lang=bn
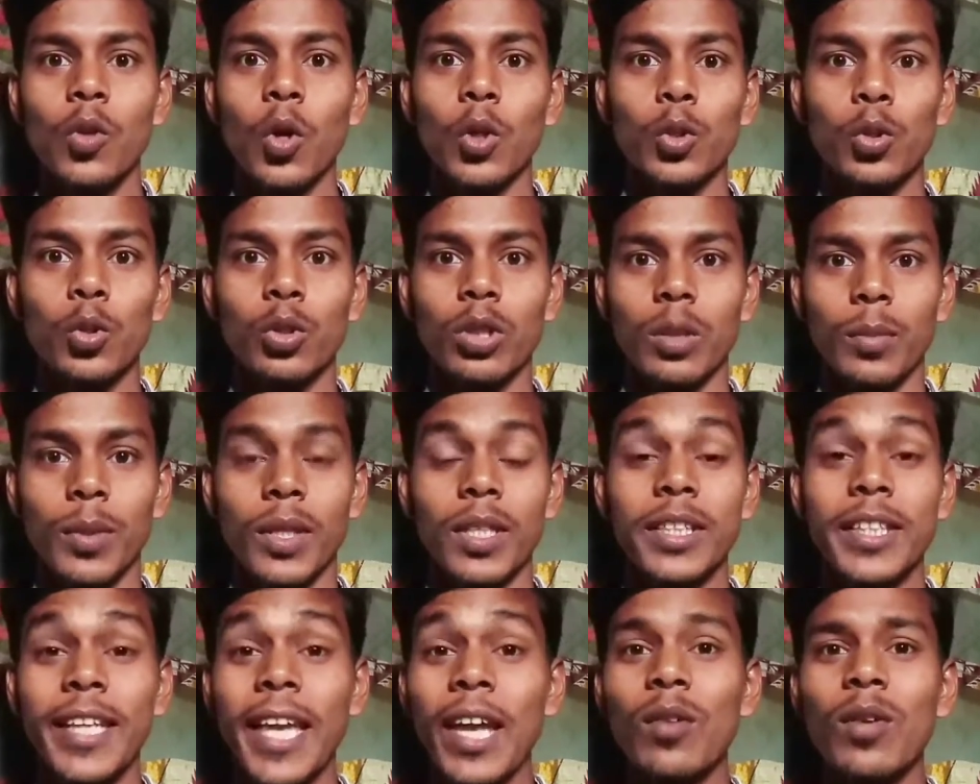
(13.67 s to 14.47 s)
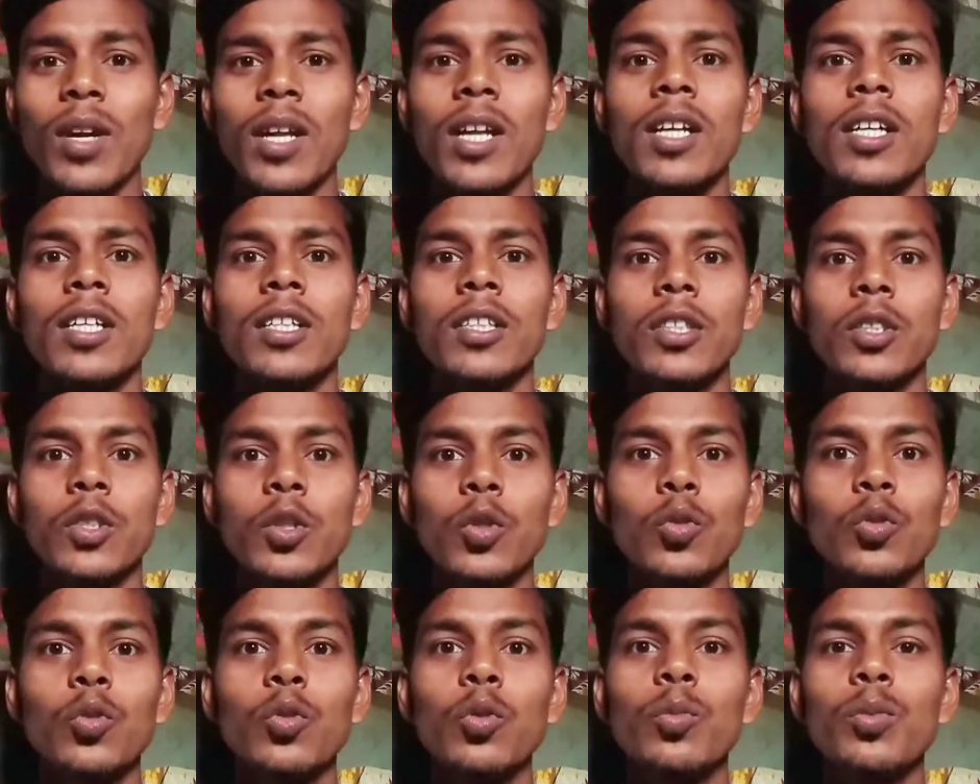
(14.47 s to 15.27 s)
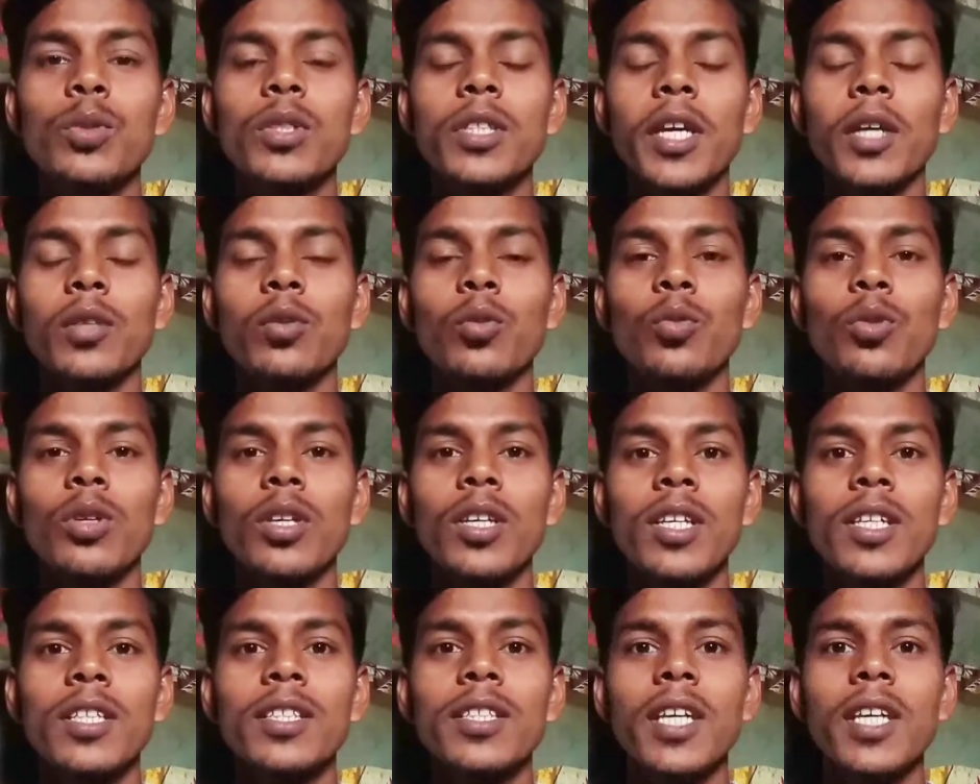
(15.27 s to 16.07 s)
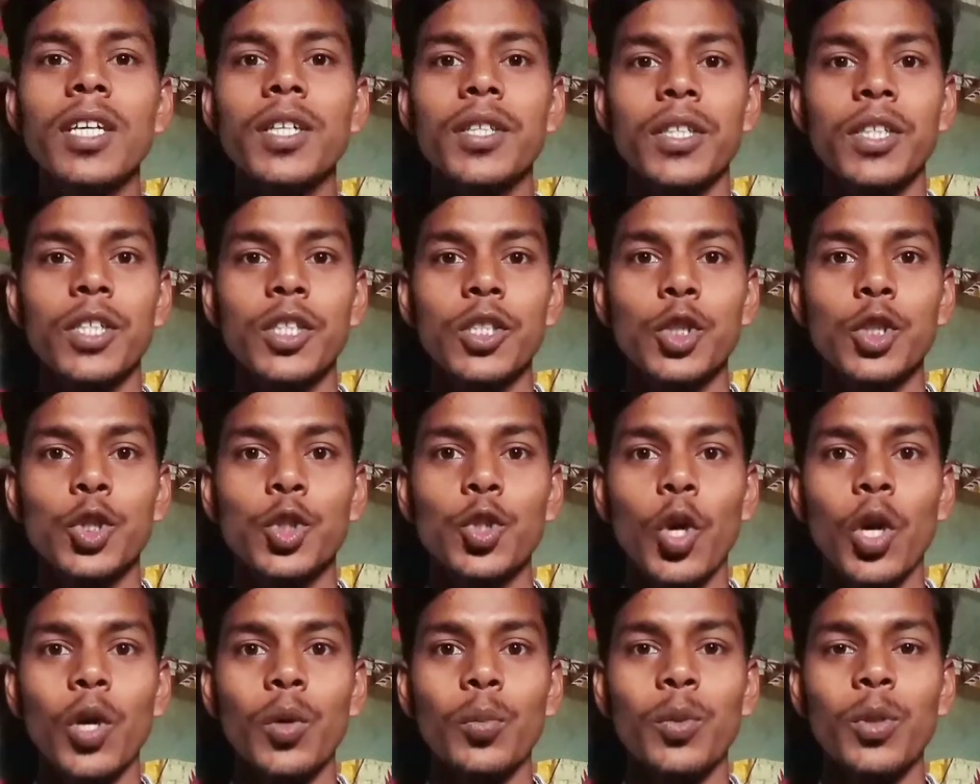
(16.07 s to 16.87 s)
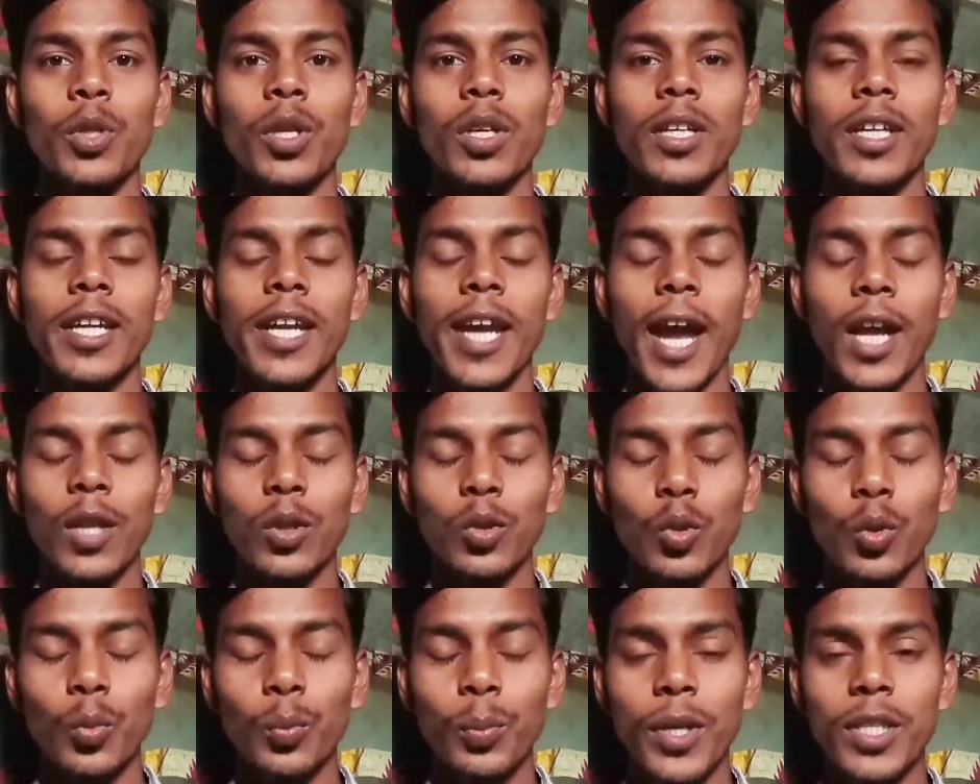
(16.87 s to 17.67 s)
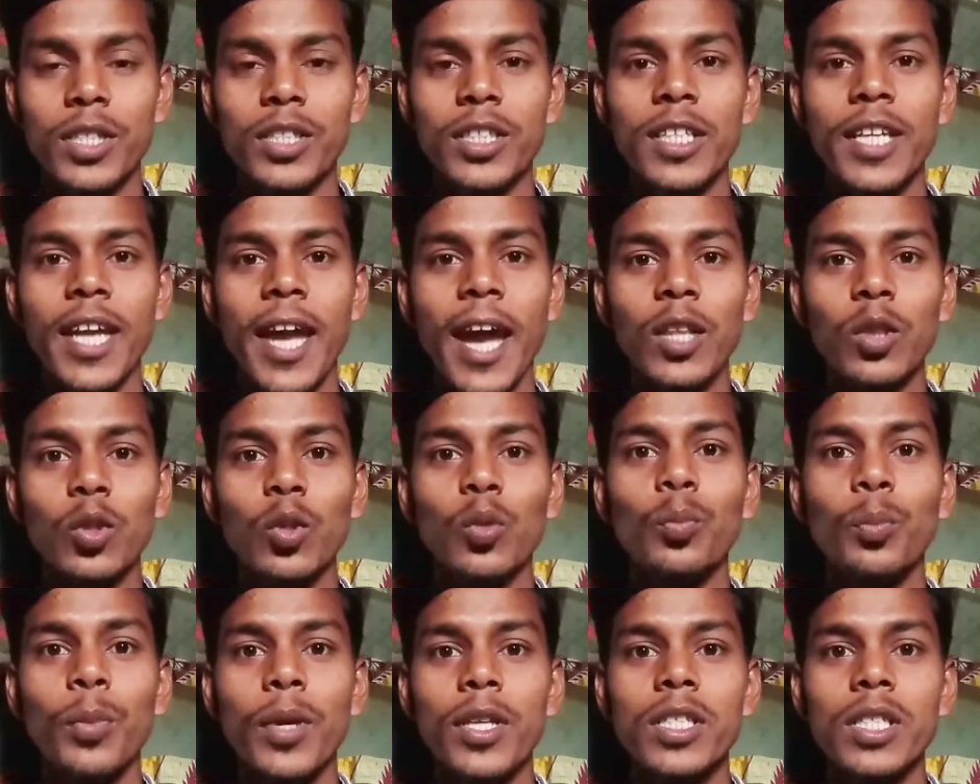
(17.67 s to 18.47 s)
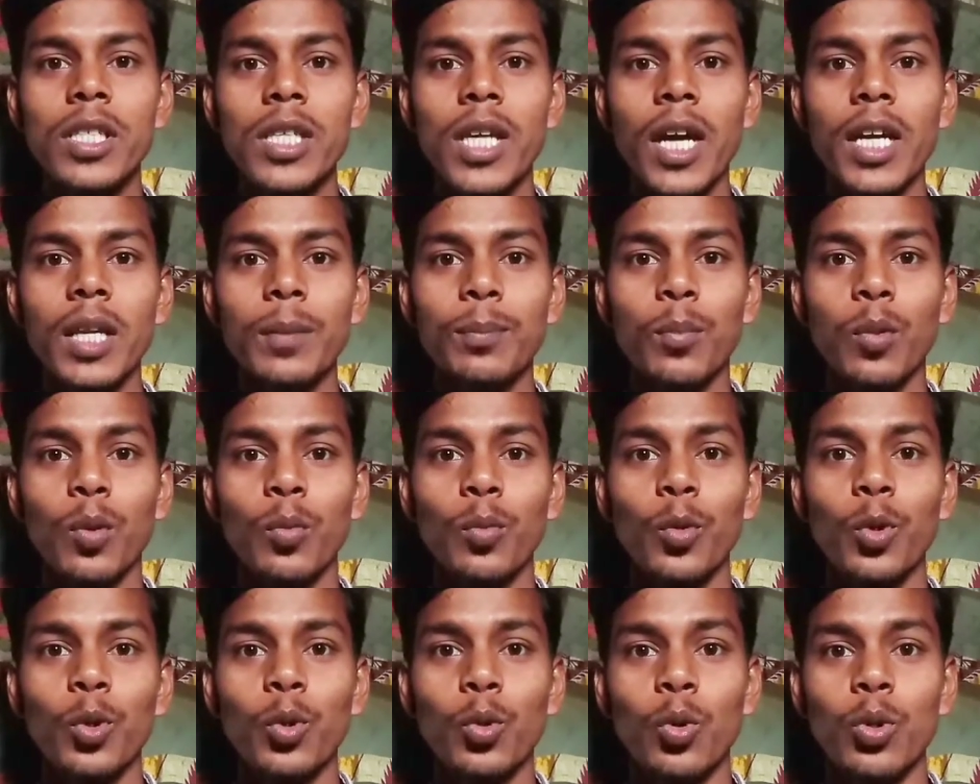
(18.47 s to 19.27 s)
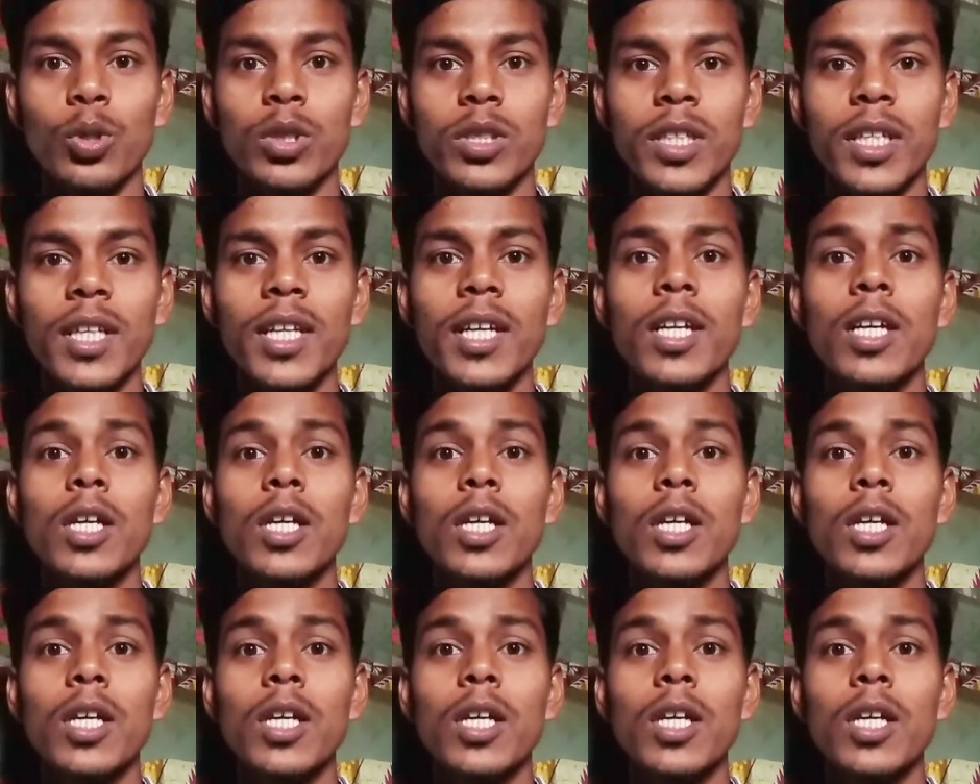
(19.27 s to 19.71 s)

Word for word: নজর দেবেন কেননা ইউটিউব যেহেতু নিজেই শর্ট ভিডিওকে এত বেশি এত বেশি হারে প্রমোট করছে